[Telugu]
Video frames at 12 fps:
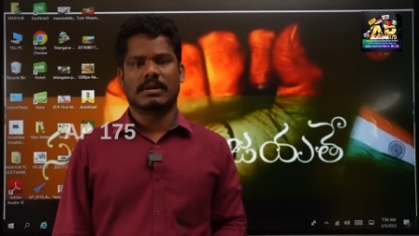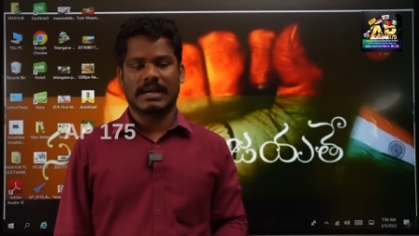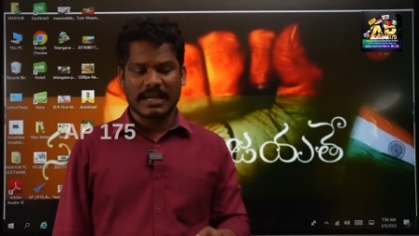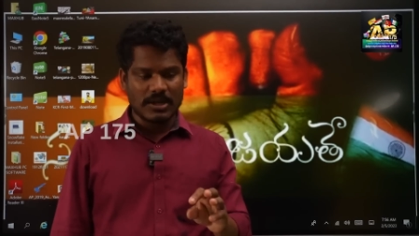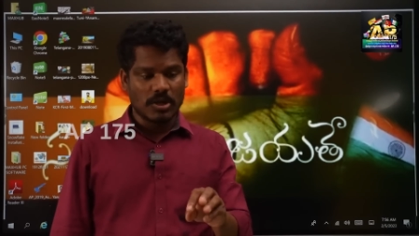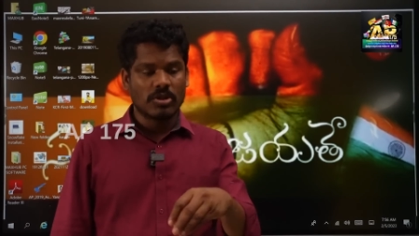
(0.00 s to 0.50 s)

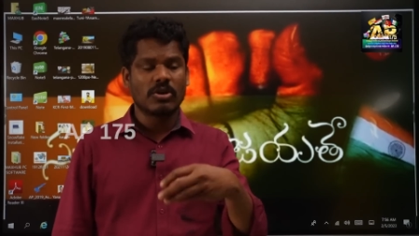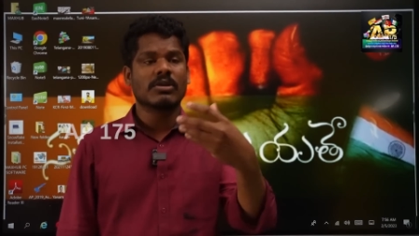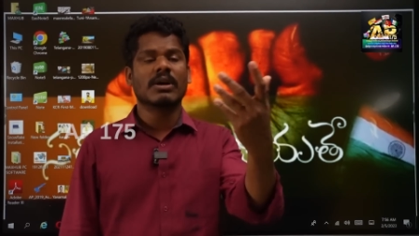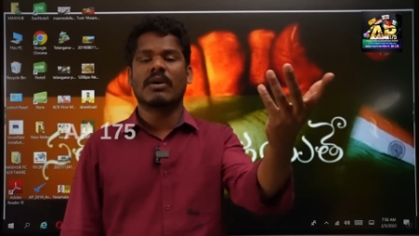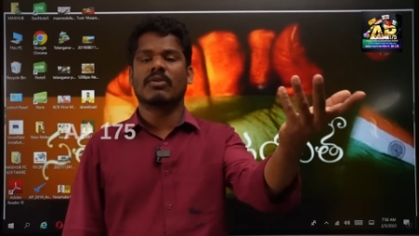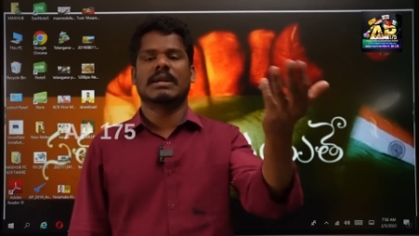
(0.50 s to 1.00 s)
అంటే
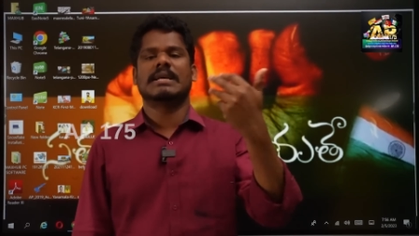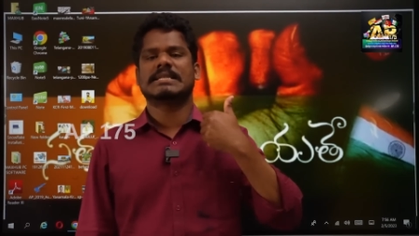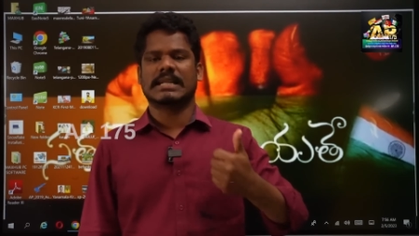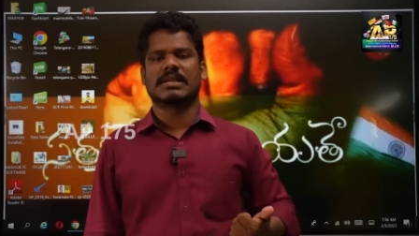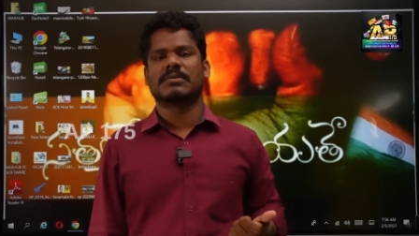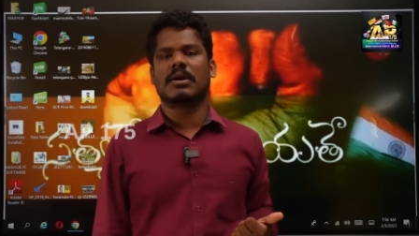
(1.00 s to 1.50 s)
ఎదురుగా ఉన్నది
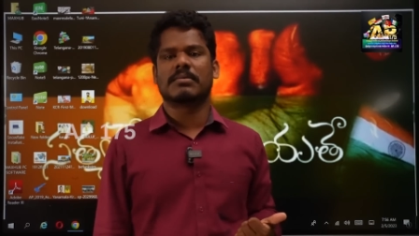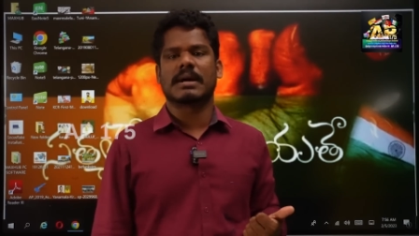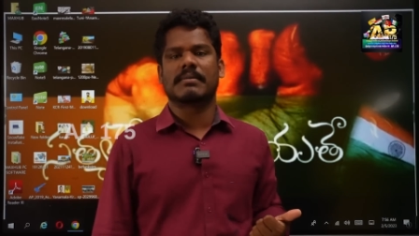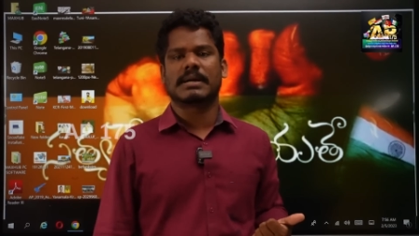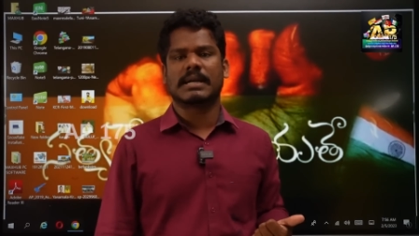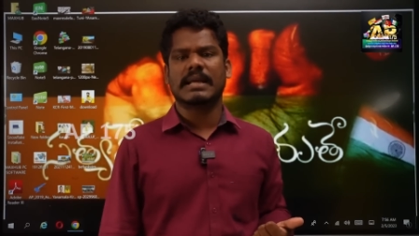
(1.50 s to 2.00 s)
చంద్రబాబు
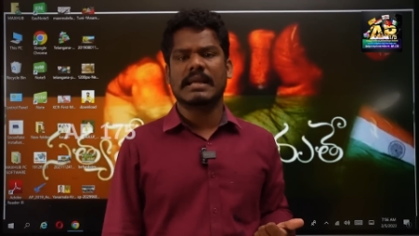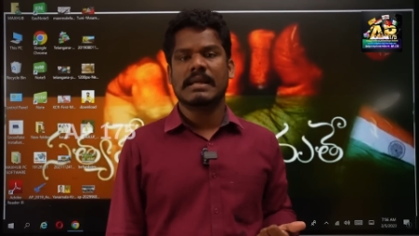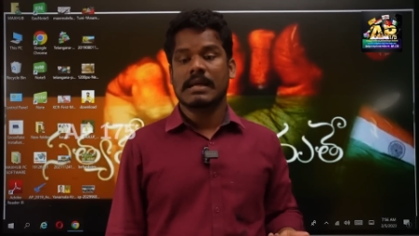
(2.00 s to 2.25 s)
కాబట్టి